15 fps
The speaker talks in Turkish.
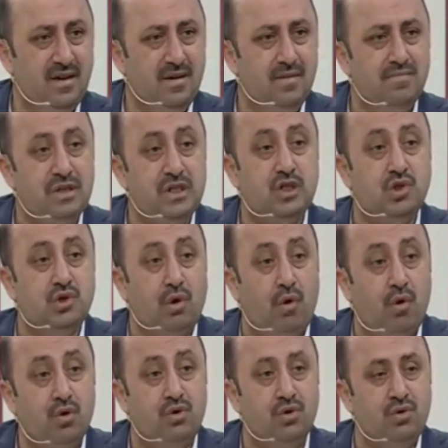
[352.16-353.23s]
biz
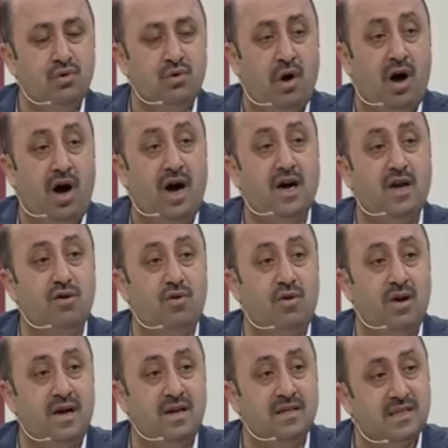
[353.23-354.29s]
o gün haklı
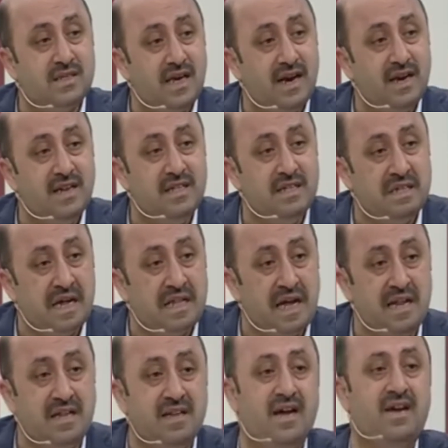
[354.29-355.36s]
olan senin
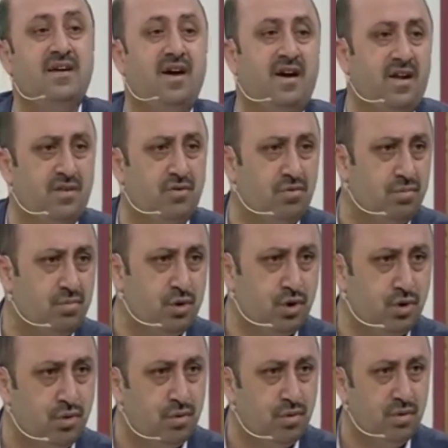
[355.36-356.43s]
dedenden yana
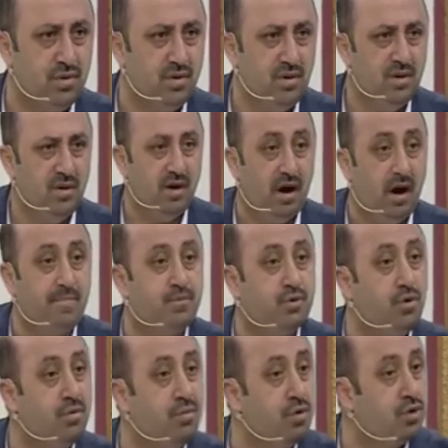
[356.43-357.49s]
durmuştuk.
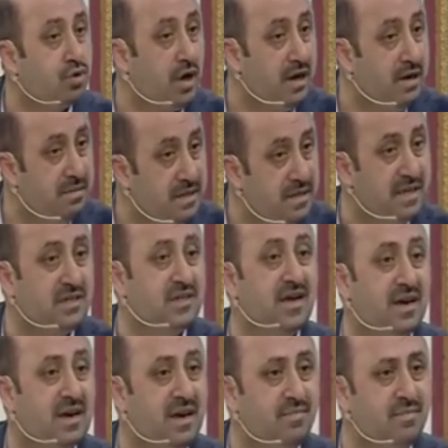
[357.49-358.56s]
Abdülmuttalib'i
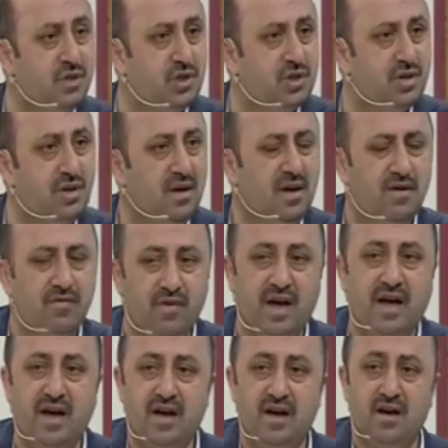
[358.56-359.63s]
desteklemiş
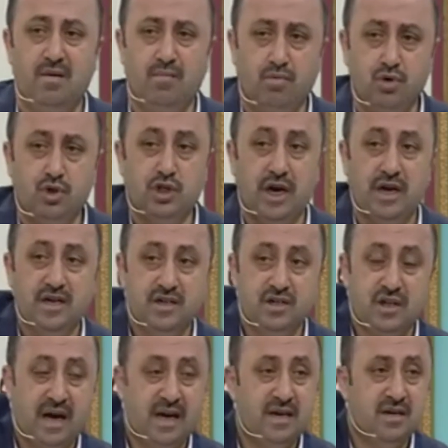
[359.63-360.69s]
ve bu
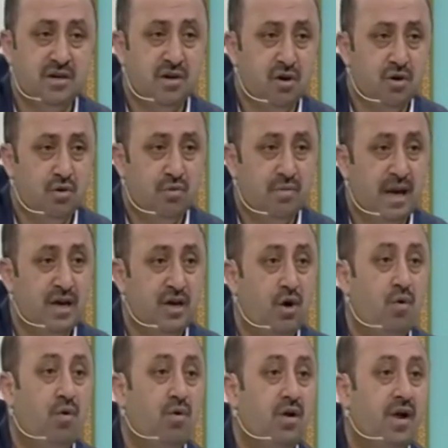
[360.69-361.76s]
şehirden Ümeyye
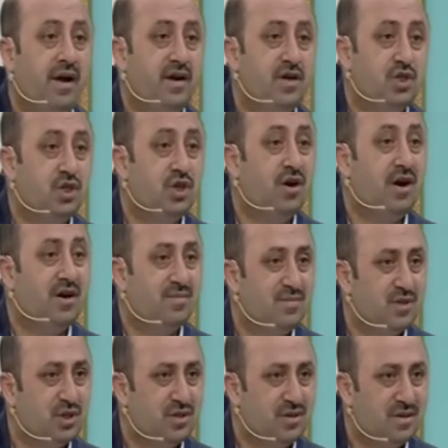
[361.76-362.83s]
oğullarını
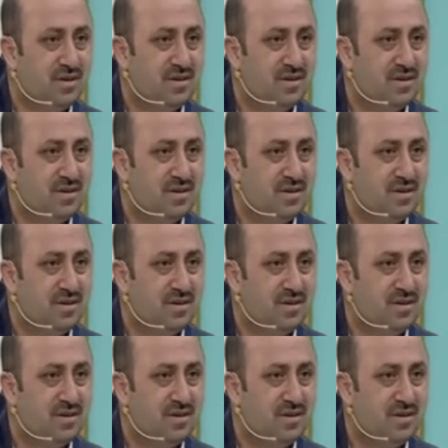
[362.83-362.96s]
çıkartmıştık.